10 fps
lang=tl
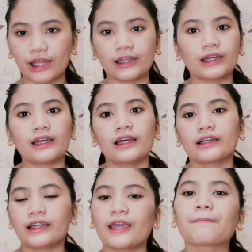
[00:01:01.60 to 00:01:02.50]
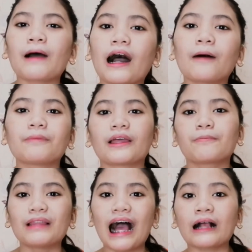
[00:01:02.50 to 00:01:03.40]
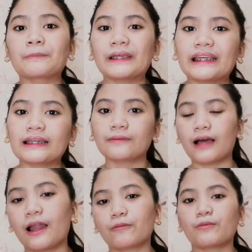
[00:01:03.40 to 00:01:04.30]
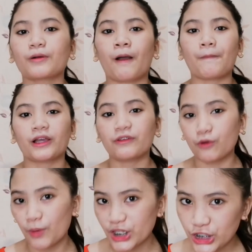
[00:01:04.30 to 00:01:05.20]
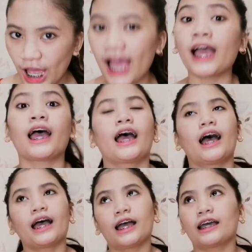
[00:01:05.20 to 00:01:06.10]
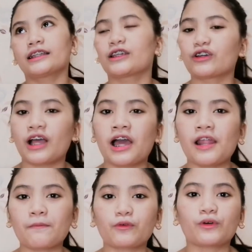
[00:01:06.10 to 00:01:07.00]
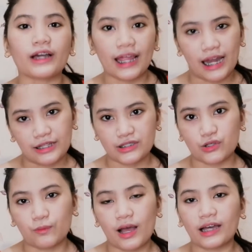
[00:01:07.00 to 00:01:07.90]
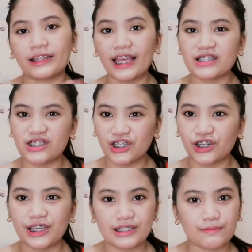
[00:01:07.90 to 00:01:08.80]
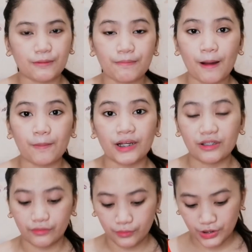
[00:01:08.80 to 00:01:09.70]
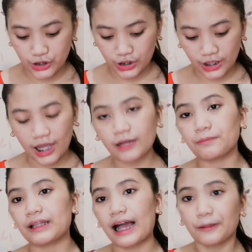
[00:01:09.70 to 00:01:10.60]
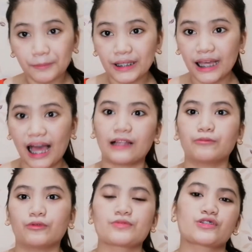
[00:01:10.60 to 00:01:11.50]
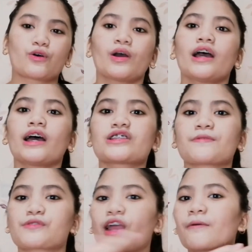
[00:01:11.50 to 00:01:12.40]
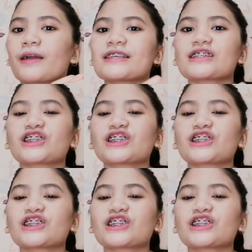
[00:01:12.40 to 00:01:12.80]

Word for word: like K-pop, like Blackpink, alam ko magpapag-giveaway siya. Hindi ko lang alam kung kailan. So, baka next year is magpapag-giveaway siya ng Blackpink out. So, subscribe guys